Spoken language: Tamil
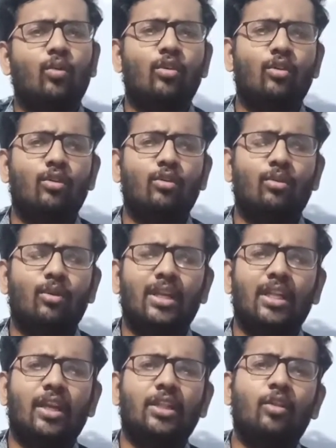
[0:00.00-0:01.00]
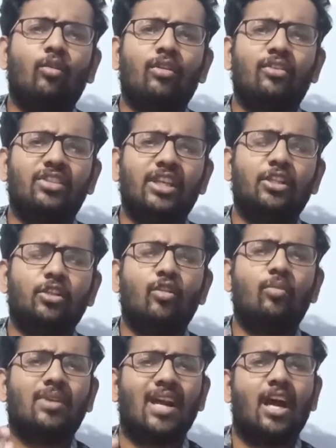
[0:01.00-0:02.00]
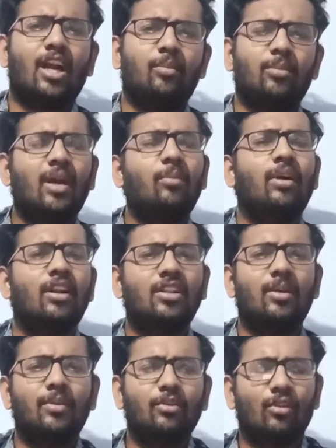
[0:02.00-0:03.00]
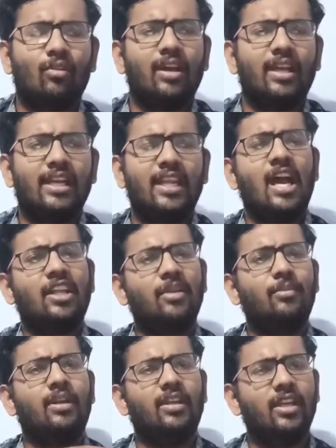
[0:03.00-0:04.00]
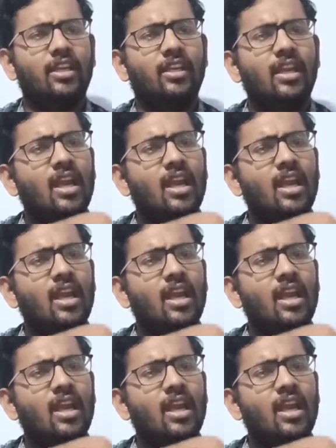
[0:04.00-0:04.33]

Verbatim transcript: ஒரு எந்த எந்த ஒரு விஷயத்துக்கும் காலம் தான் வருது அப்படின்னு சொல்லுவாங்க இல்லையா அதே மாதிரி